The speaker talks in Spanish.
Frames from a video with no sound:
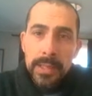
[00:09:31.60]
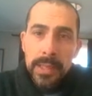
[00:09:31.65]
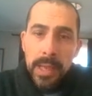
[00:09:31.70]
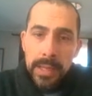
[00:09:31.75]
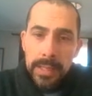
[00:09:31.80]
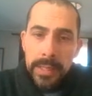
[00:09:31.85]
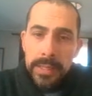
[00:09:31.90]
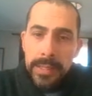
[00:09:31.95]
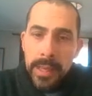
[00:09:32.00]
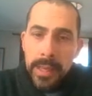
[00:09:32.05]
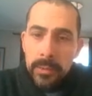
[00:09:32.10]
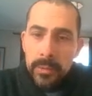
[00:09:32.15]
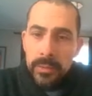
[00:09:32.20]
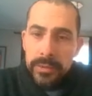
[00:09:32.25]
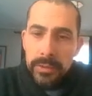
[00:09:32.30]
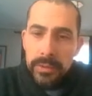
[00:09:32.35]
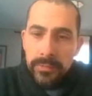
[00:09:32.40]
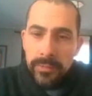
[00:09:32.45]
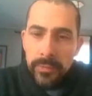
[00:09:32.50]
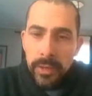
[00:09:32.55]
Cajenequia
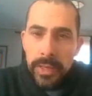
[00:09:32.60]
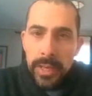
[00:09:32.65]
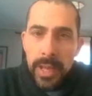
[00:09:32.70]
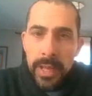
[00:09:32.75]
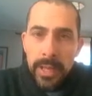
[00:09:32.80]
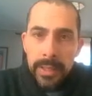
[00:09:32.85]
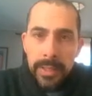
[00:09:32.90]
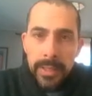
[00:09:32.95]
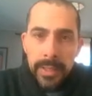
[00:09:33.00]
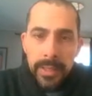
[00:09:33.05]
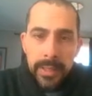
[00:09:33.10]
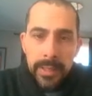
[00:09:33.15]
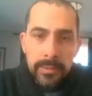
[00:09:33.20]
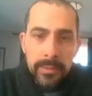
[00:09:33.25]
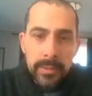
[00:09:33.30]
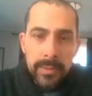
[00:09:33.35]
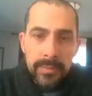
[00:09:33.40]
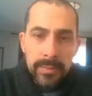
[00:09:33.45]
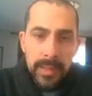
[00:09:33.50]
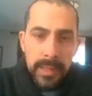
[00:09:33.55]
angustifolia es
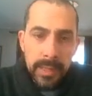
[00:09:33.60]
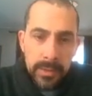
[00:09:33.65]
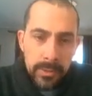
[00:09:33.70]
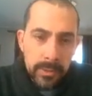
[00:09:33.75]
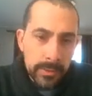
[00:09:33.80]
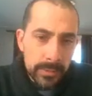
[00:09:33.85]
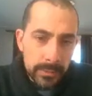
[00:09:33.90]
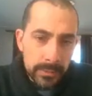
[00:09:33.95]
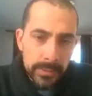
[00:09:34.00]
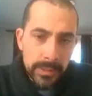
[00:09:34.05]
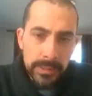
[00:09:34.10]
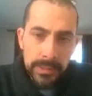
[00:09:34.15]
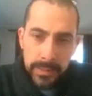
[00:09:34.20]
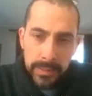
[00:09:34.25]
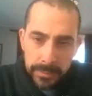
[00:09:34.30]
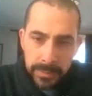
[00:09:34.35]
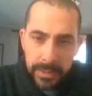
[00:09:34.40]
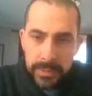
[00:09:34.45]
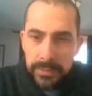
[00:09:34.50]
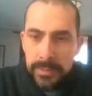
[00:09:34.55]
el olivillo,
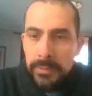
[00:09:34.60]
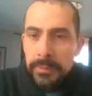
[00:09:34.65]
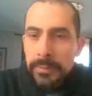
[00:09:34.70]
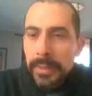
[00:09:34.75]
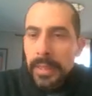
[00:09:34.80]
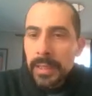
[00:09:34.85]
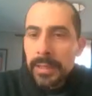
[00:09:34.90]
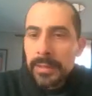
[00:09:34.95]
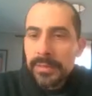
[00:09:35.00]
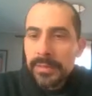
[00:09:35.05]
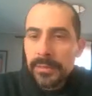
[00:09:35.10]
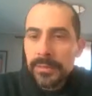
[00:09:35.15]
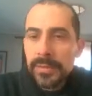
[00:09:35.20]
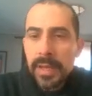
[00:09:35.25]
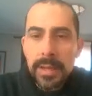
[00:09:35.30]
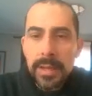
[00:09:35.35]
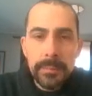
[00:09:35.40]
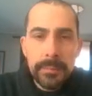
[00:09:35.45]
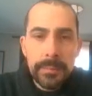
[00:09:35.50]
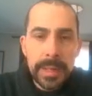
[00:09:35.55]
endémico también, y se
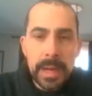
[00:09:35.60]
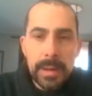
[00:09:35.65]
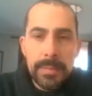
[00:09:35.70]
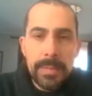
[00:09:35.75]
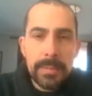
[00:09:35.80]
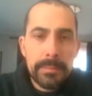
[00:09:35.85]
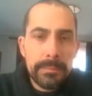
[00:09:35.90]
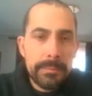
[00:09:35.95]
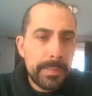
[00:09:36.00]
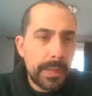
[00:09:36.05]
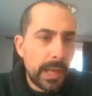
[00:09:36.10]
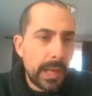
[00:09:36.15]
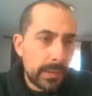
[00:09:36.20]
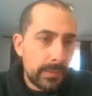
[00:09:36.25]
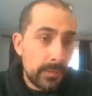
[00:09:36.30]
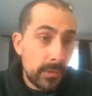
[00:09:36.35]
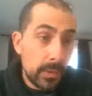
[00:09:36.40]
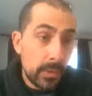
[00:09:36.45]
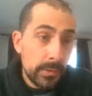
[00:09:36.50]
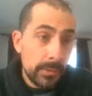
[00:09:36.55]
usa para
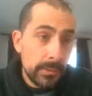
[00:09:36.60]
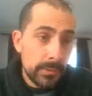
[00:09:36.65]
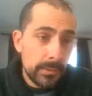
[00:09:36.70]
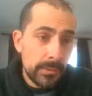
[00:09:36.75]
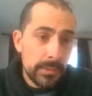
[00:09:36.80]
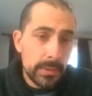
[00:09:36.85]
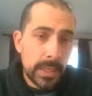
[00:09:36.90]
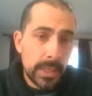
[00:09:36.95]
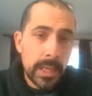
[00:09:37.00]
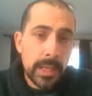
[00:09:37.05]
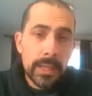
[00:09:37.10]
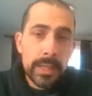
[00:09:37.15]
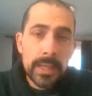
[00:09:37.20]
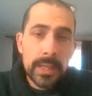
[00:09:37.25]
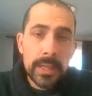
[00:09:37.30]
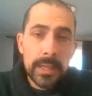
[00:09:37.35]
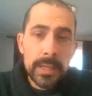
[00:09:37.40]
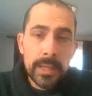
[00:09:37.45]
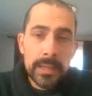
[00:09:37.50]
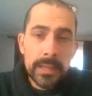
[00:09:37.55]
carbón,
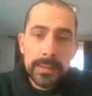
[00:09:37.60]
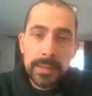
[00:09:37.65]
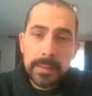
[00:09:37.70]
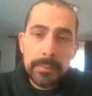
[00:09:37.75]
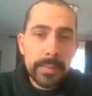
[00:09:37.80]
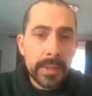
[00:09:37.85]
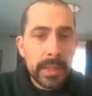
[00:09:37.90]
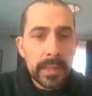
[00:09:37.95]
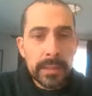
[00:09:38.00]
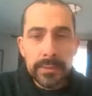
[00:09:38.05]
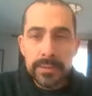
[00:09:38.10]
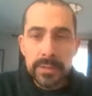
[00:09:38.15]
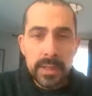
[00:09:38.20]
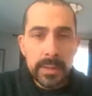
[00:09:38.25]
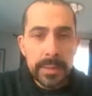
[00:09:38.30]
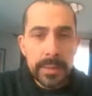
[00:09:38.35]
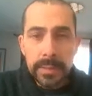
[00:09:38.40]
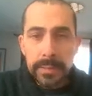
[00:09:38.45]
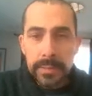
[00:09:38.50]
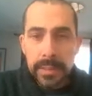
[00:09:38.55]
eh, también zona
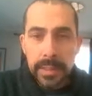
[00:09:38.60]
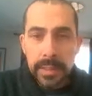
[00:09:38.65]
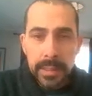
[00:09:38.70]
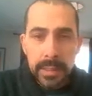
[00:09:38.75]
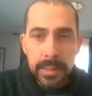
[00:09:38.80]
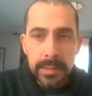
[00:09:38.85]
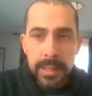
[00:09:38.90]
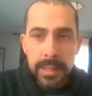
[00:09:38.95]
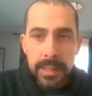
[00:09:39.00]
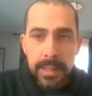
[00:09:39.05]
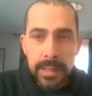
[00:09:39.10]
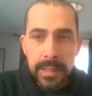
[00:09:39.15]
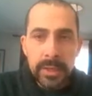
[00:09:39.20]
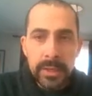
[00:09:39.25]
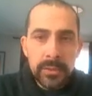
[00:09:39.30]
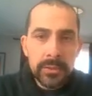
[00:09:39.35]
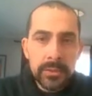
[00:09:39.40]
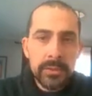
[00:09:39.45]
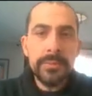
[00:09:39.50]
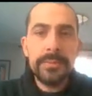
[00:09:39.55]
de, de, la
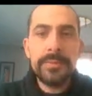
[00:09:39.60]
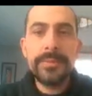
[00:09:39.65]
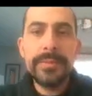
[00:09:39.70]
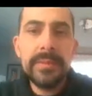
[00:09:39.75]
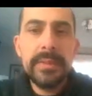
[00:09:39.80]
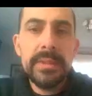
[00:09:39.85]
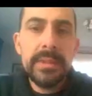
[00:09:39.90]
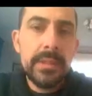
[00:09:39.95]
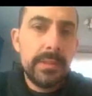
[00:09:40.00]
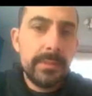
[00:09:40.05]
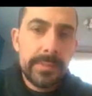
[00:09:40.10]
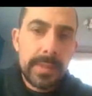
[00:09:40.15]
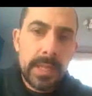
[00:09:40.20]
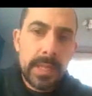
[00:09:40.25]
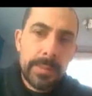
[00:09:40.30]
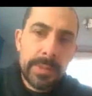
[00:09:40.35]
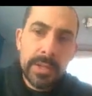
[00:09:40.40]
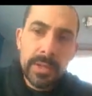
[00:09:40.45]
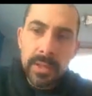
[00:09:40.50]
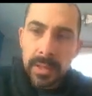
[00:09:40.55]
preco, la
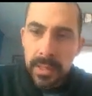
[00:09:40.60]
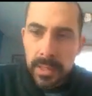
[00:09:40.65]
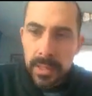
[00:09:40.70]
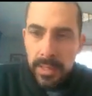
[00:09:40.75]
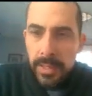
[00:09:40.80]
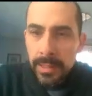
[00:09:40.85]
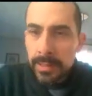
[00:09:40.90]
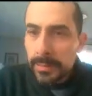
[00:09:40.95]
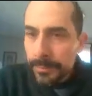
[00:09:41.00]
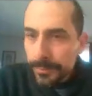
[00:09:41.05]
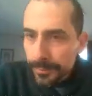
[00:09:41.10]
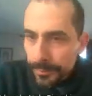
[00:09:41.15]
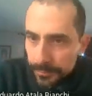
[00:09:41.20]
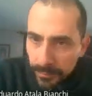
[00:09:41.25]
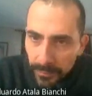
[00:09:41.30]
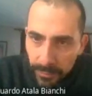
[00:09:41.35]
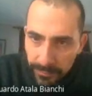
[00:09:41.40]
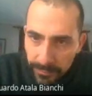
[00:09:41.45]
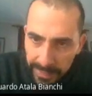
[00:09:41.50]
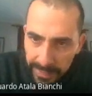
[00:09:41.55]
precordillera.
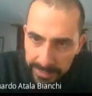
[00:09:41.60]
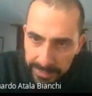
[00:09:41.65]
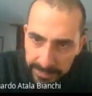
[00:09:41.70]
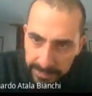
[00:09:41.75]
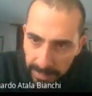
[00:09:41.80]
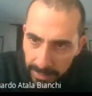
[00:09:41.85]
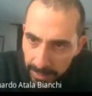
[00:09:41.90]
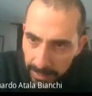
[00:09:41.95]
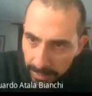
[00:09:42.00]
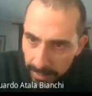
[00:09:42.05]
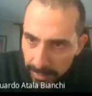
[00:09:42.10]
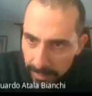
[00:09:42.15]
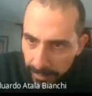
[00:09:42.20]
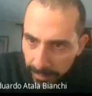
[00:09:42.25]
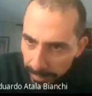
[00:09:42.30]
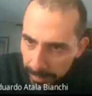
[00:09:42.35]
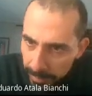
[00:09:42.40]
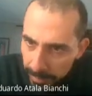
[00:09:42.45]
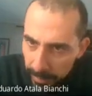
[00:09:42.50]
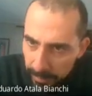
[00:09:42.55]
Fíjense,
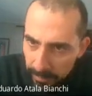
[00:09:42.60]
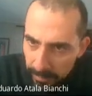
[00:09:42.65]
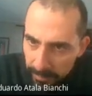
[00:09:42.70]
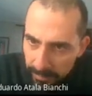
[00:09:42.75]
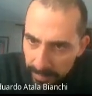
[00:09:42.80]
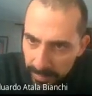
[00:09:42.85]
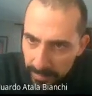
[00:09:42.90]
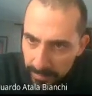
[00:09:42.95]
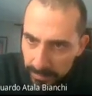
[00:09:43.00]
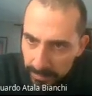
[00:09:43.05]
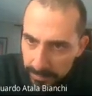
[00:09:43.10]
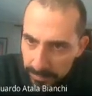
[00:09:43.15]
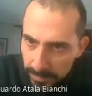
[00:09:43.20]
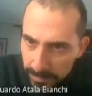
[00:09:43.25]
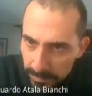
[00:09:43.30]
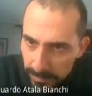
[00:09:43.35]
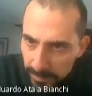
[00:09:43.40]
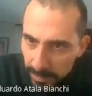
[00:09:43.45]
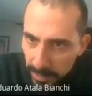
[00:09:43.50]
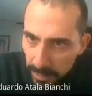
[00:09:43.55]
ahí podemos ver
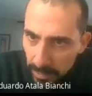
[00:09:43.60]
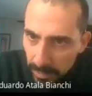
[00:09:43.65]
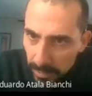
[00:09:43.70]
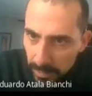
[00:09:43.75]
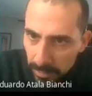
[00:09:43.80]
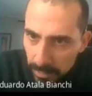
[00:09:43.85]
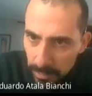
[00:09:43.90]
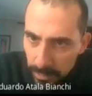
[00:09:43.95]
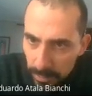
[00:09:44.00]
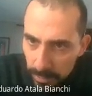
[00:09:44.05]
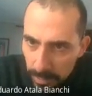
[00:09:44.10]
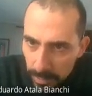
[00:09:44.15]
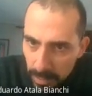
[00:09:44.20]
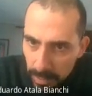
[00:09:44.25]
cinco,